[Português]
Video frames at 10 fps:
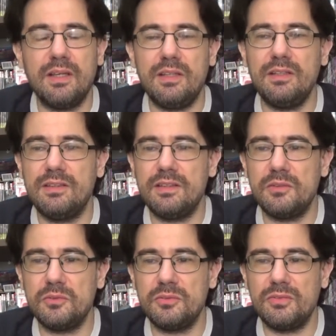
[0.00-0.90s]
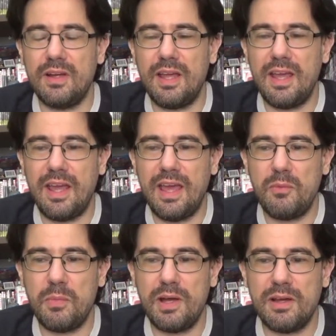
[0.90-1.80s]
Então, é
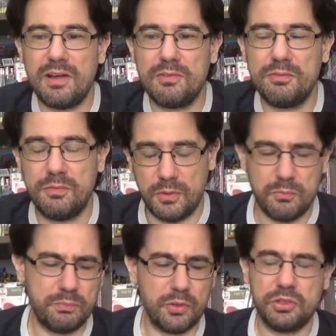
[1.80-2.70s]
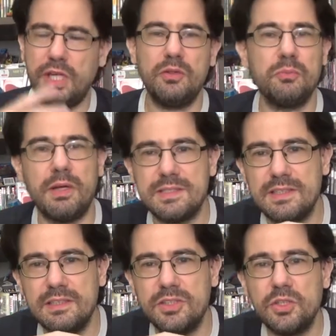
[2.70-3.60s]
uma, foi um projeto
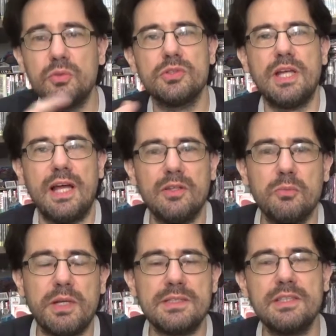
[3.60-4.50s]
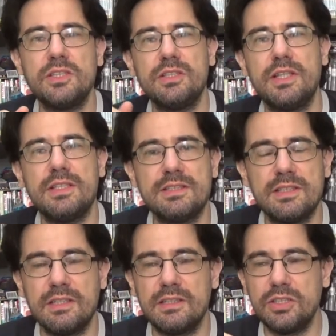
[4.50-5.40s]
bastante ousado, bastante
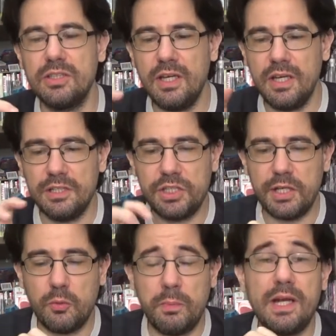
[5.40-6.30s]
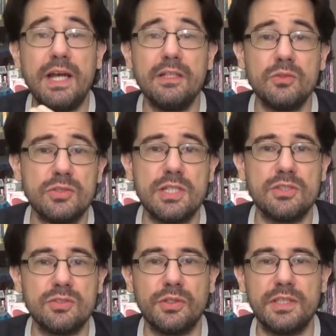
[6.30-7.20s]
interessante de recuperar
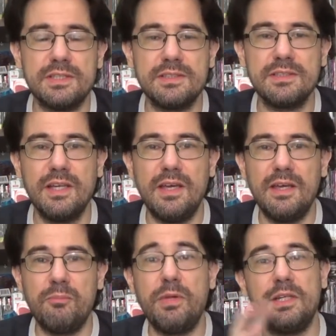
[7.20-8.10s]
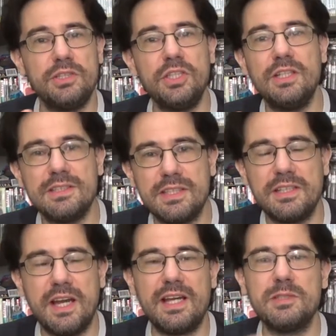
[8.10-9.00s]
ilustrações perdidas,
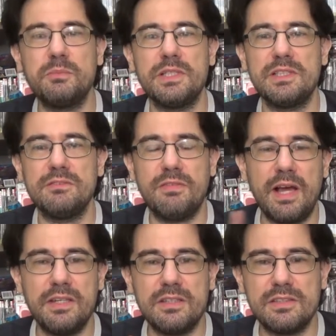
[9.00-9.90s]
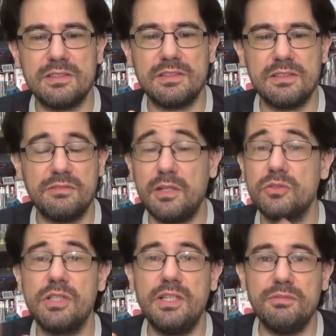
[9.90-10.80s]
entre aspas, em, várias, em
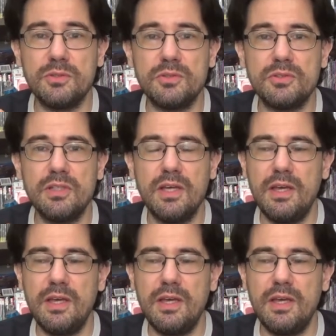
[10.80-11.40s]
vários livros,